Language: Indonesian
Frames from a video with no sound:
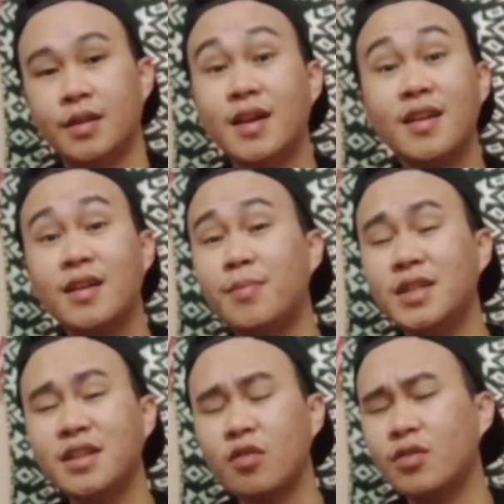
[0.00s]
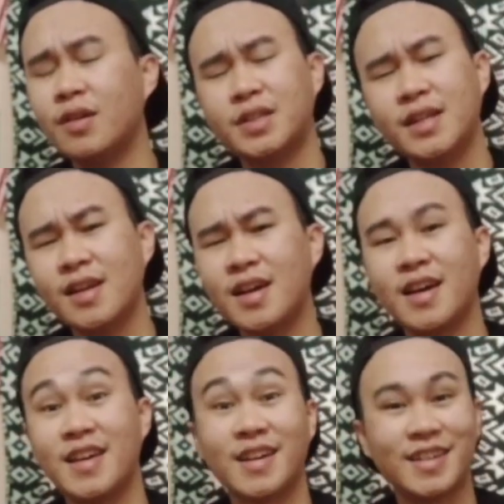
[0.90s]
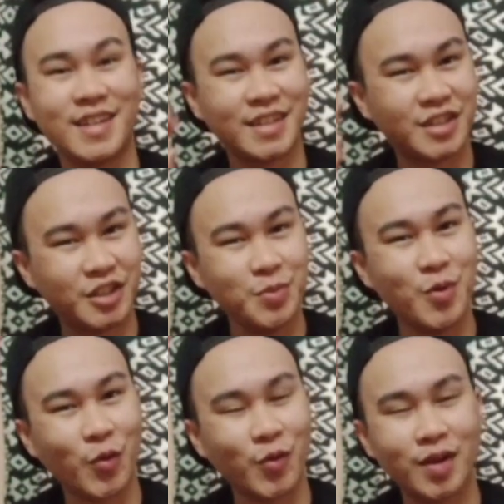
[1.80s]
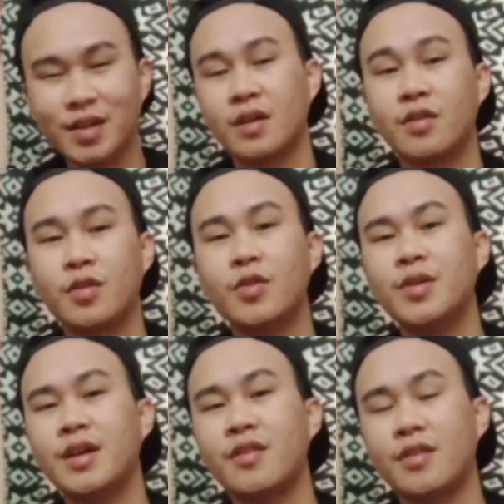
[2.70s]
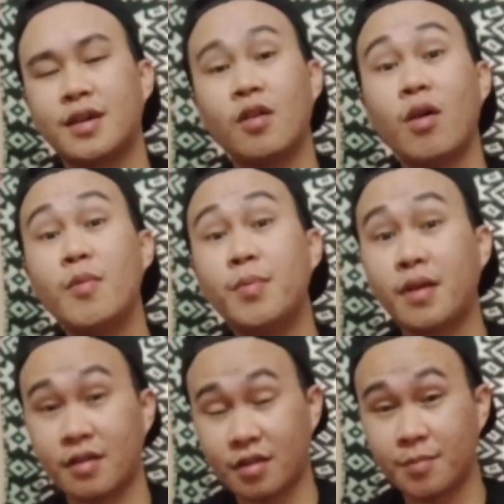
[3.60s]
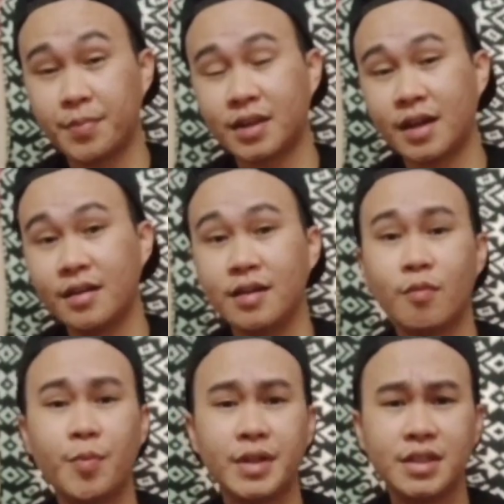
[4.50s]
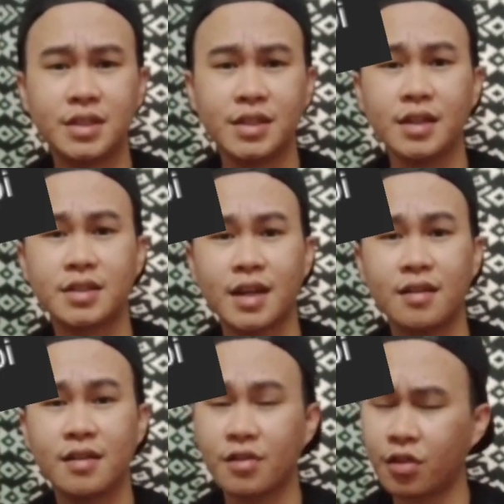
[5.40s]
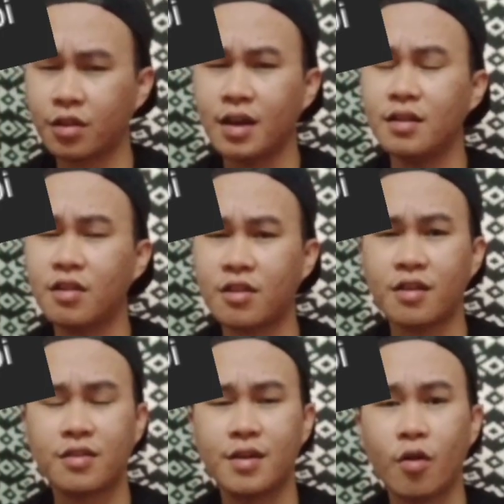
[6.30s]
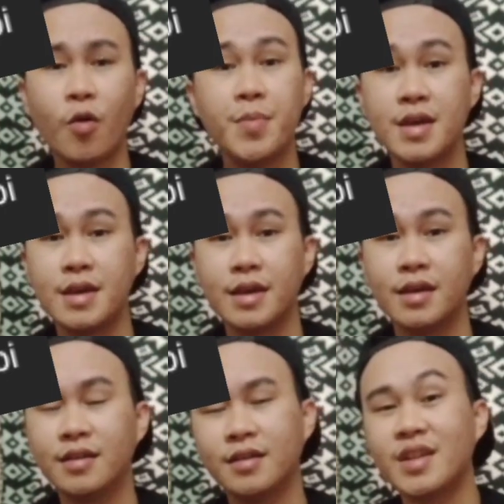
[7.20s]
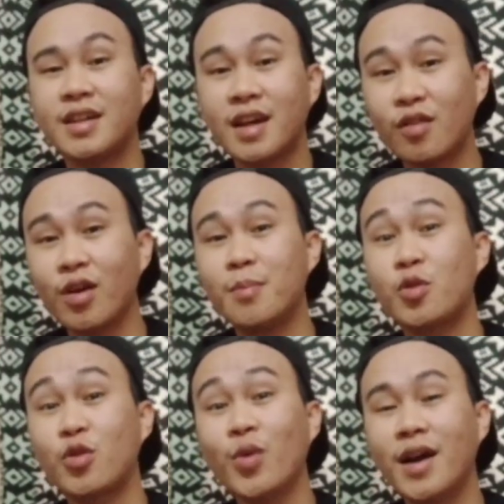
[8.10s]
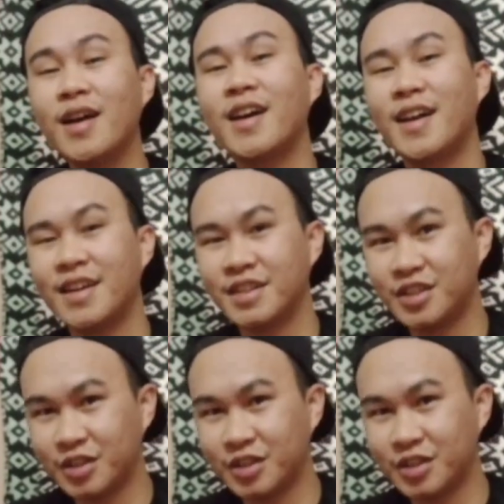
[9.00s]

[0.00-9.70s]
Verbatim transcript: Dan ada banyak sudah channel lah yang dia cubuk. So guys, kalau kamu berkesempatan, kamu pergi cek channel Sensasi Hobi. Kalau kamu suka, karena